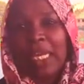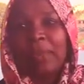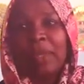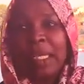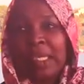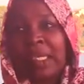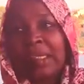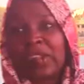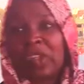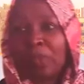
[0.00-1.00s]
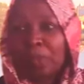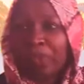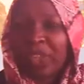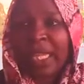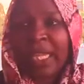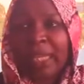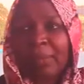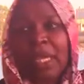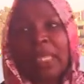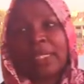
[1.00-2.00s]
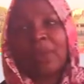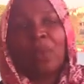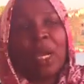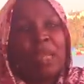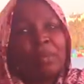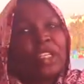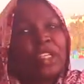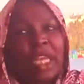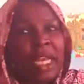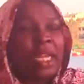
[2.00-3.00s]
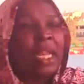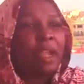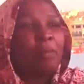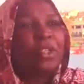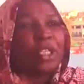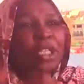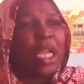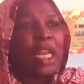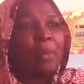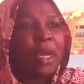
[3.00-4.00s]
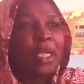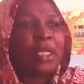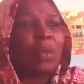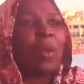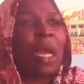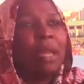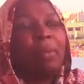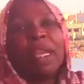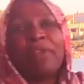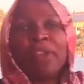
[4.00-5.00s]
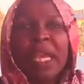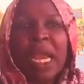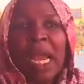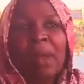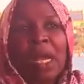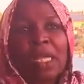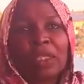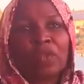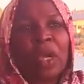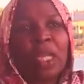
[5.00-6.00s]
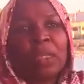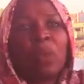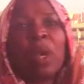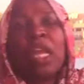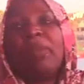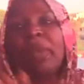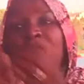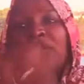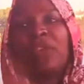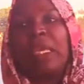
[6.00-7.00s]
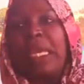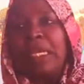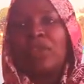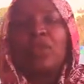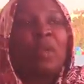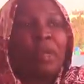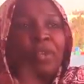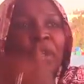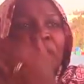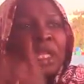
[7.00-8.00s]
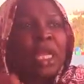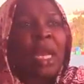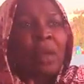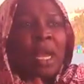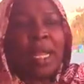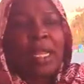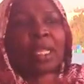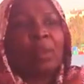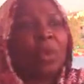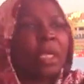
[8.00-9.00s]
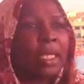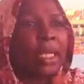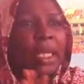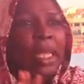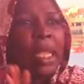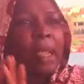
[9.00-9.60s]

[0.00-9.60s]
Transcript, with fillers: لما يحصل تسرب في التعليم معناته طوالي مش الشارع مش الشارع معناته طوالي بقى في عمارة أطفال طوالي بقت في سهولة في إنه يتناول حاجات المخدر دي